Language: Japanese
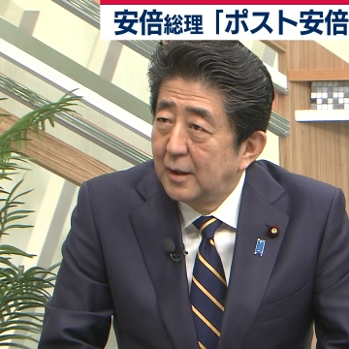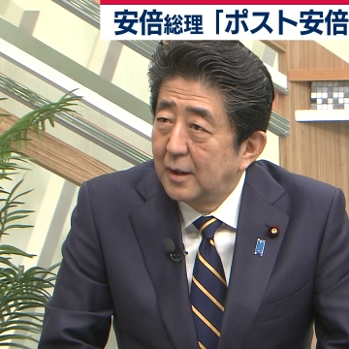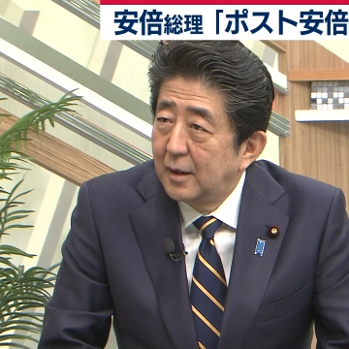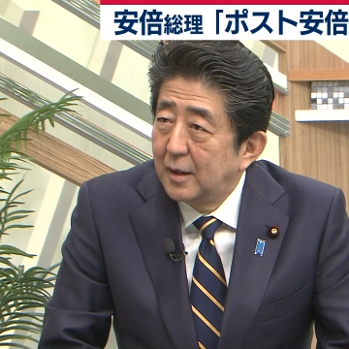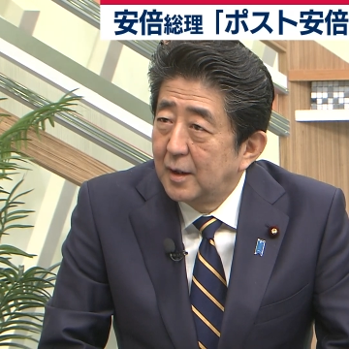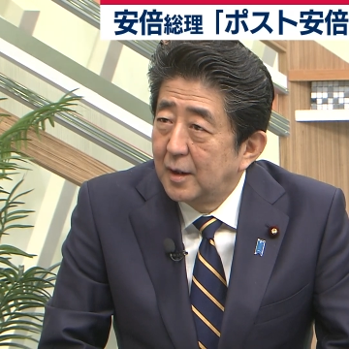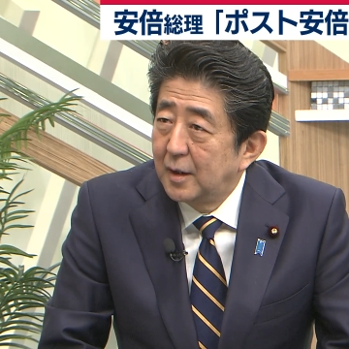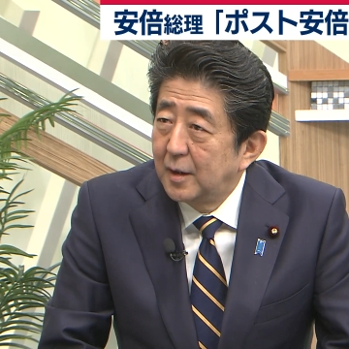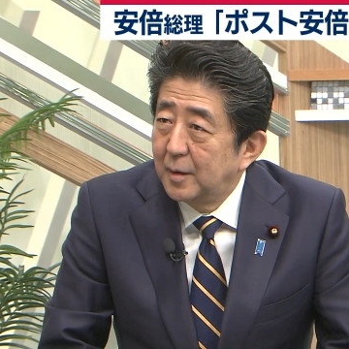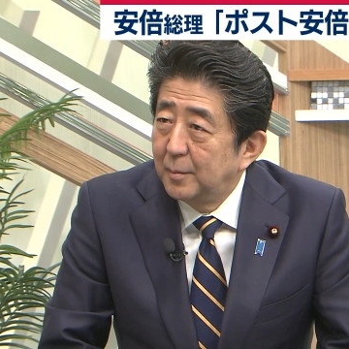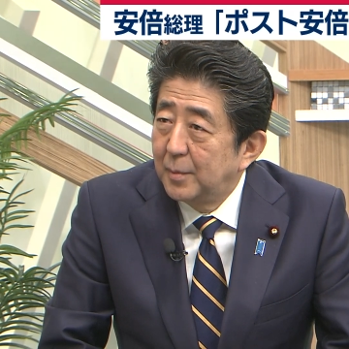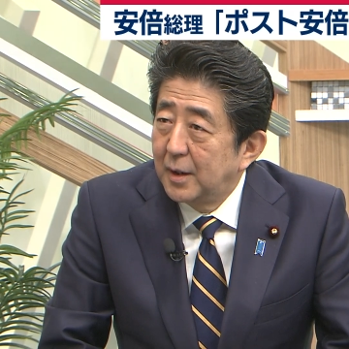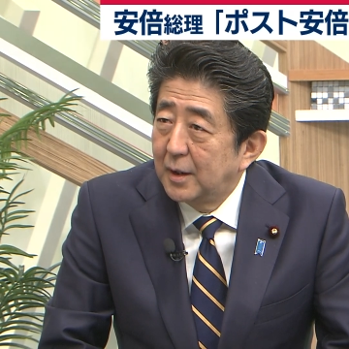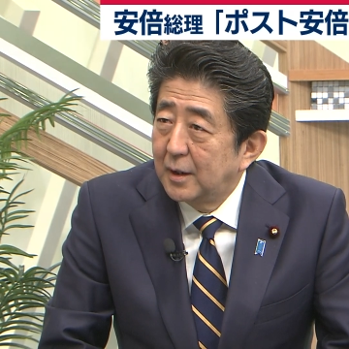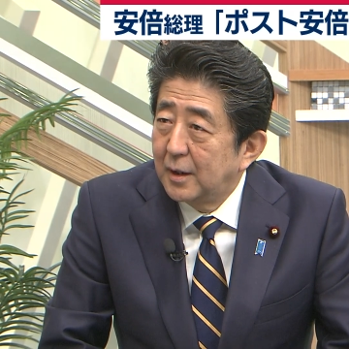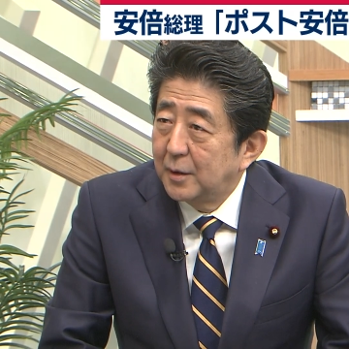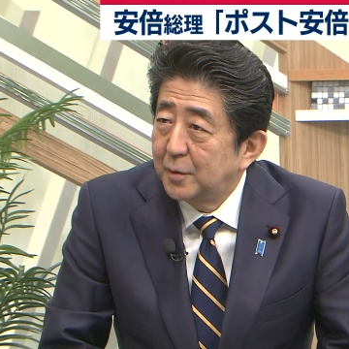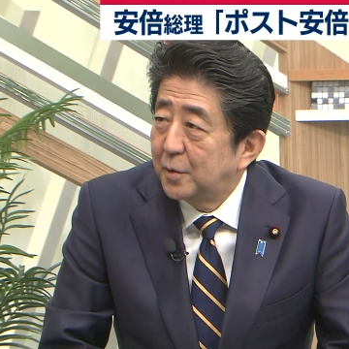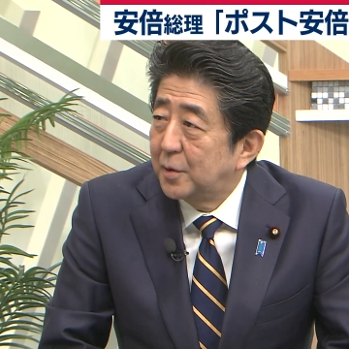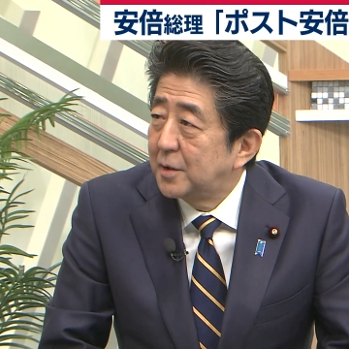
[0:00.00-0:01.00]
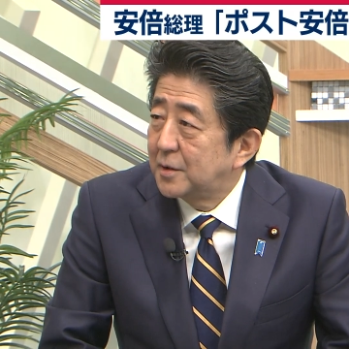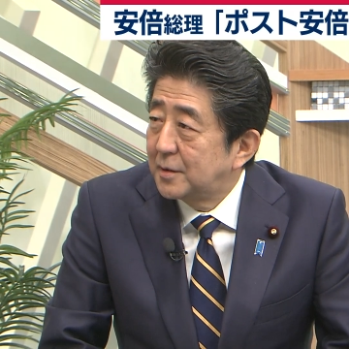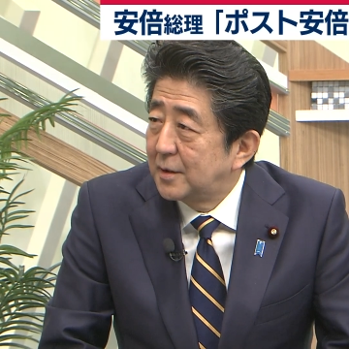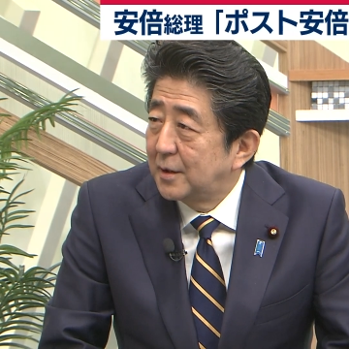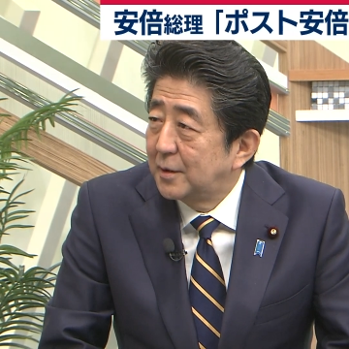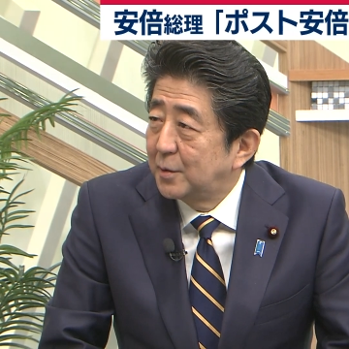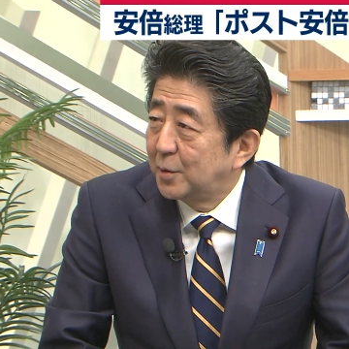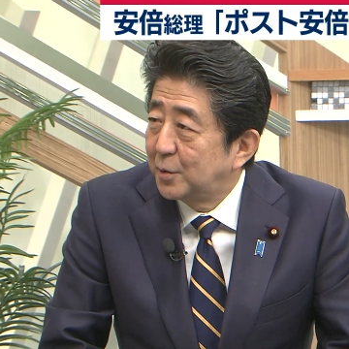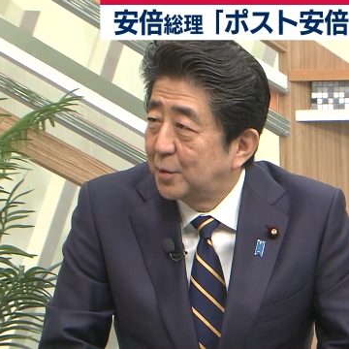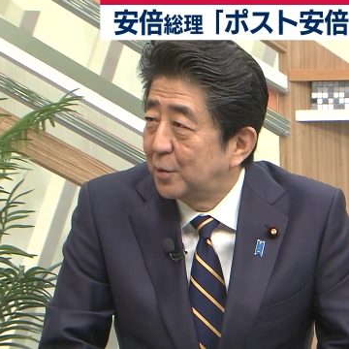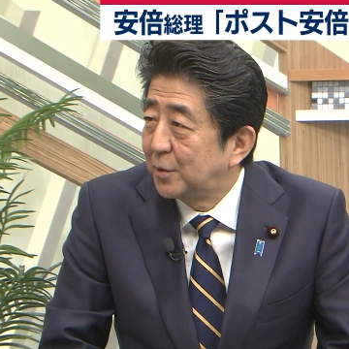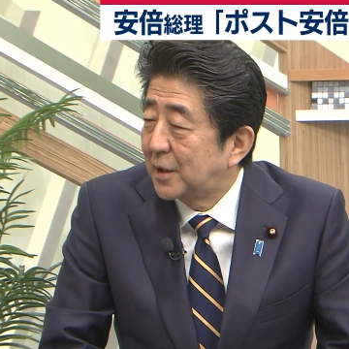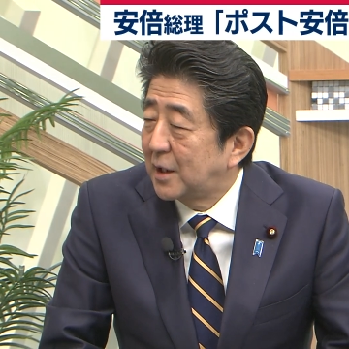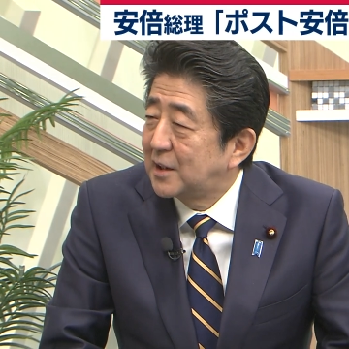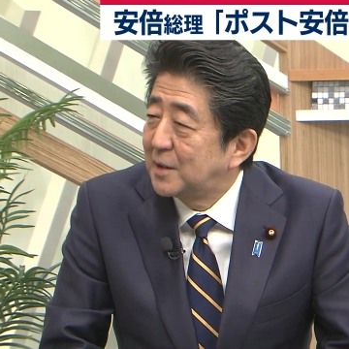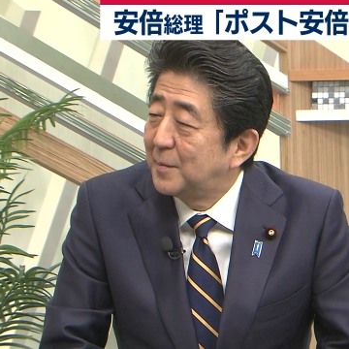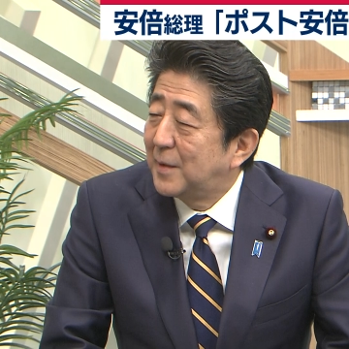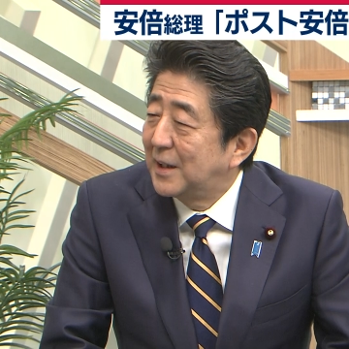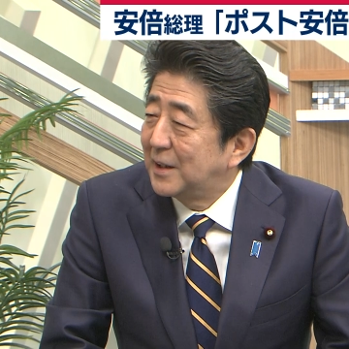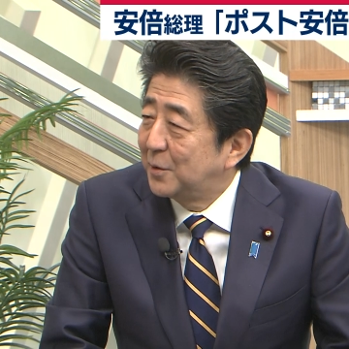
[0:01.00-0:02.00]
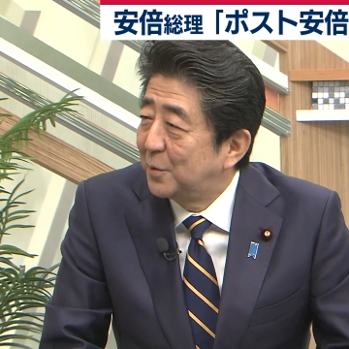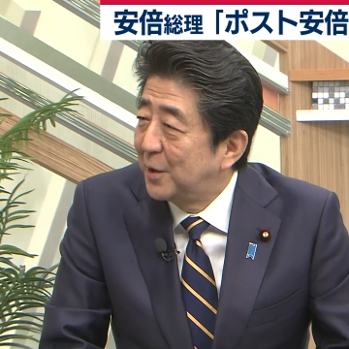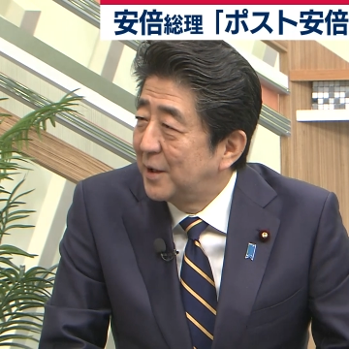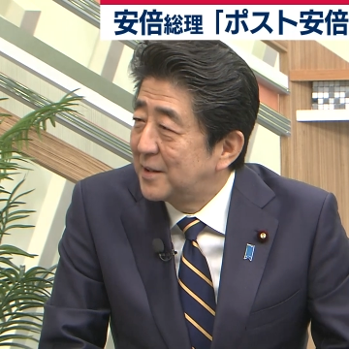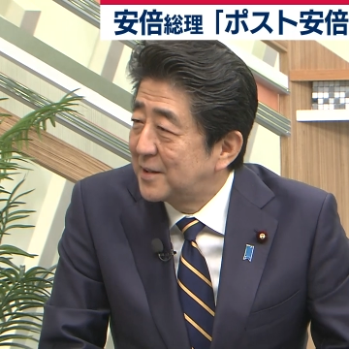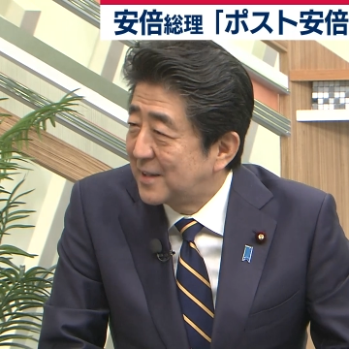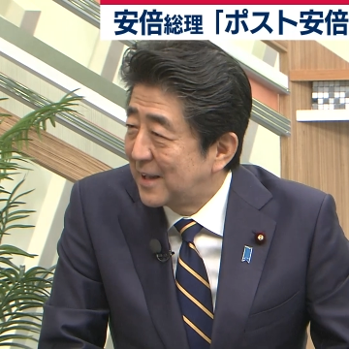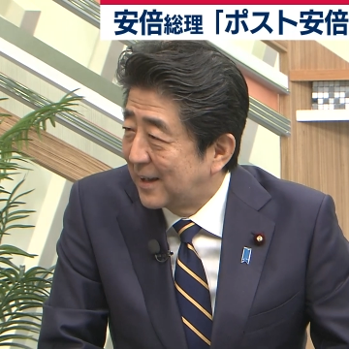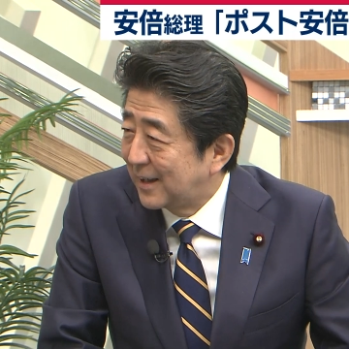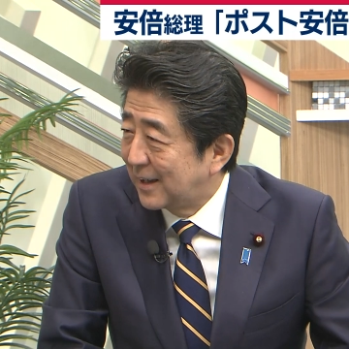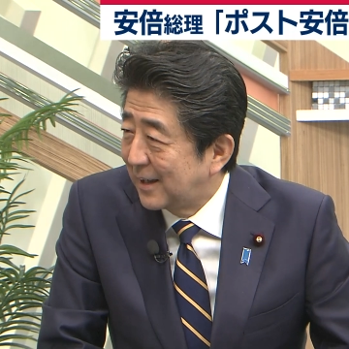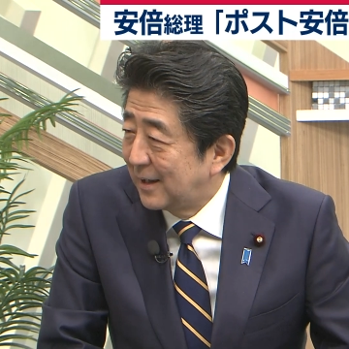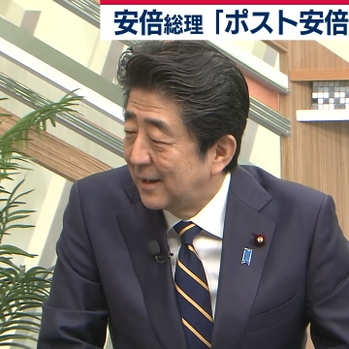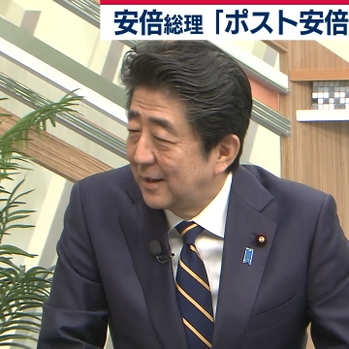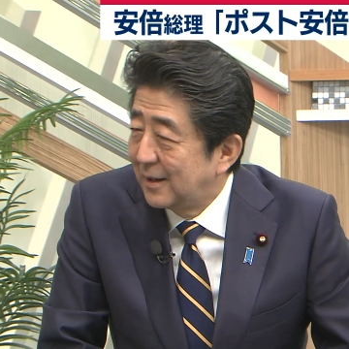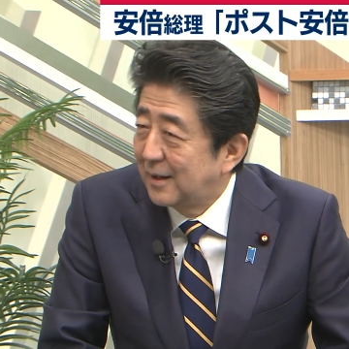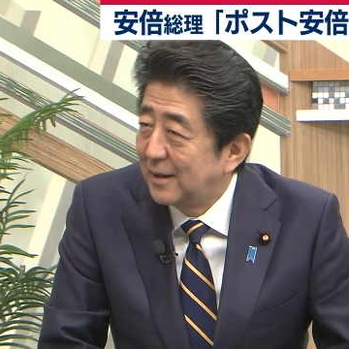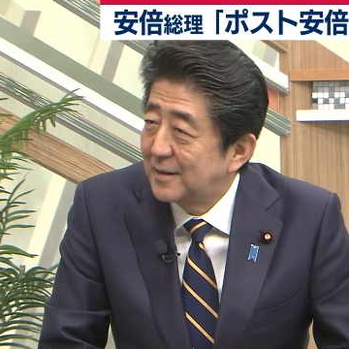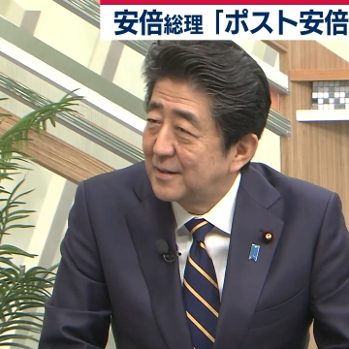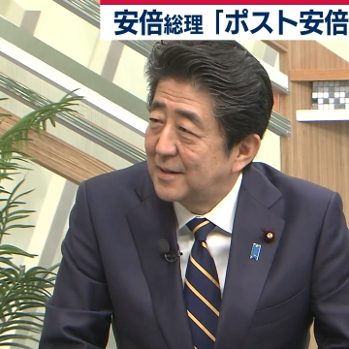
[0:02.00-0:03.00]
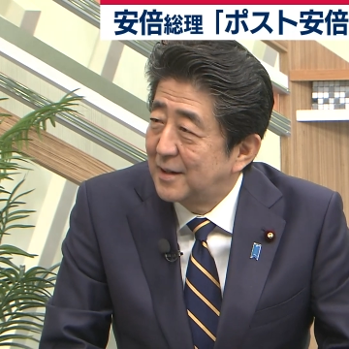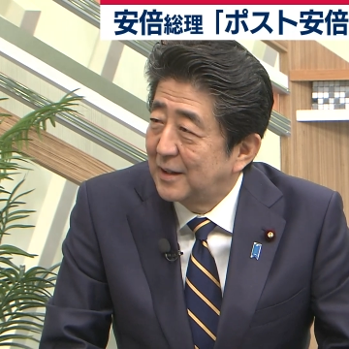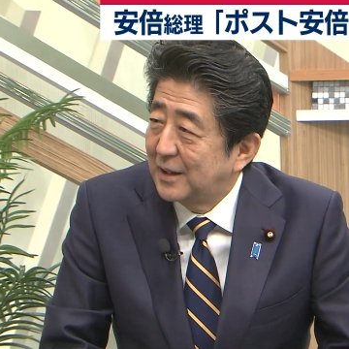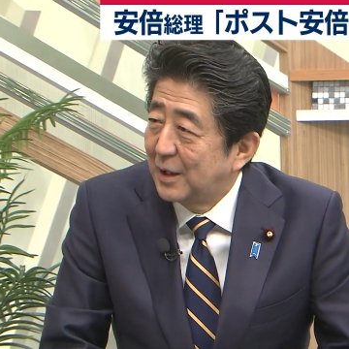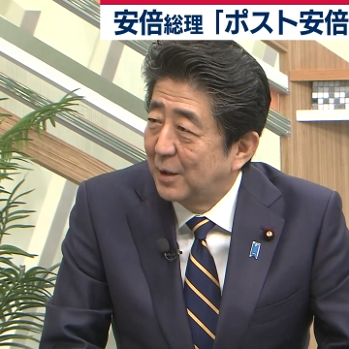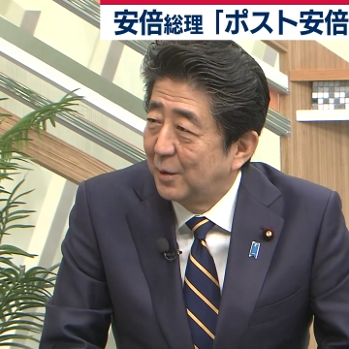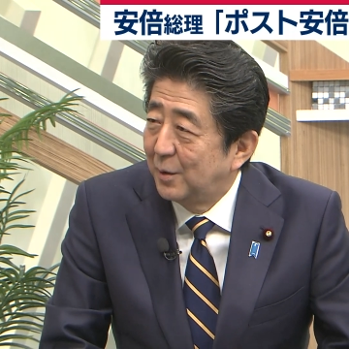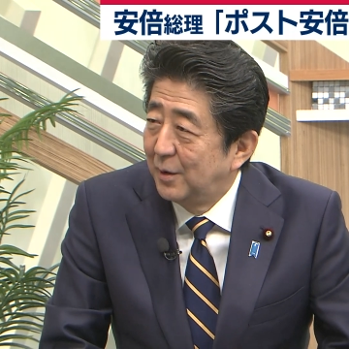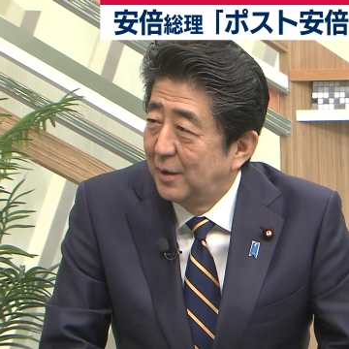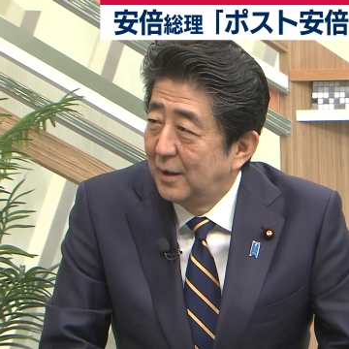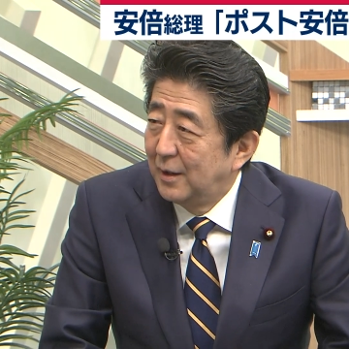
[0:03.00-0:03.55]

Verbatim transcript: えー、米側とですね相当の立ち回りを演じながら成果を